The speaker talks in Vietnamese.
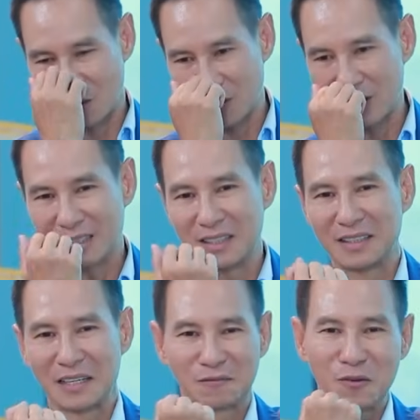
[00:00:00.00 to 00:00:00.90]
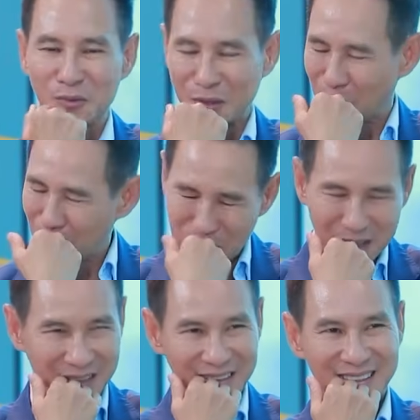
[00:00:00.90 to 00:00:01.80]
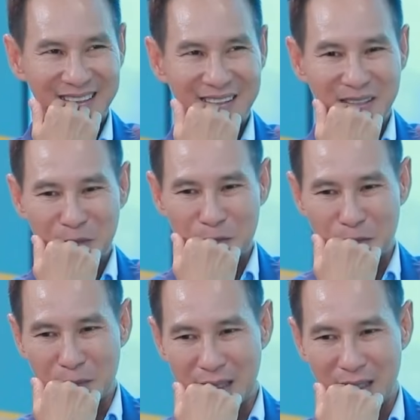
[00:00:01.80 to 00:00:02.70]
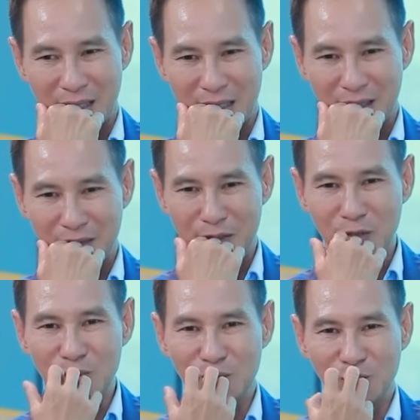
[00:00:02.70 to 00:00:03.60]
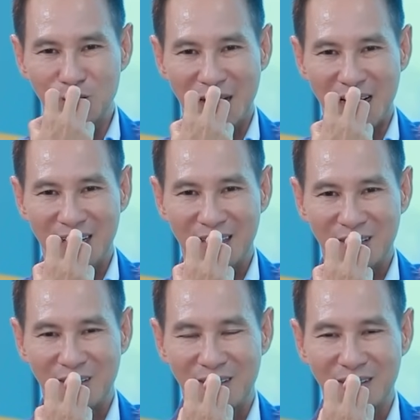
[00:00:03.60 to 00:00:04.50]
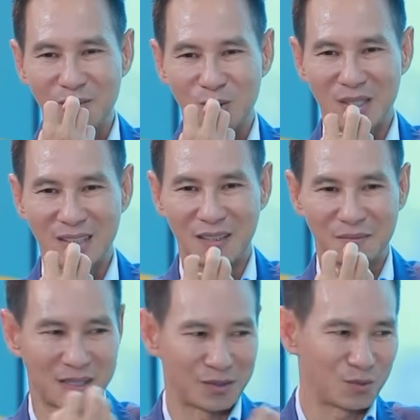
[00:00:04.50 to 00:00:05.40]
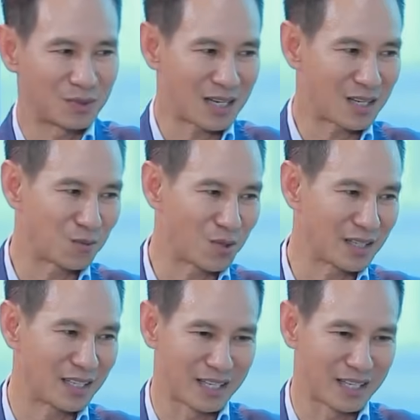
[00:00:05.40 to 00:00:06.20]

không có gia đình hạnh phúc thì cũng không được yeah. Dạ. mà nếu chúng ta có một gia đình mà chúng ta không có nghề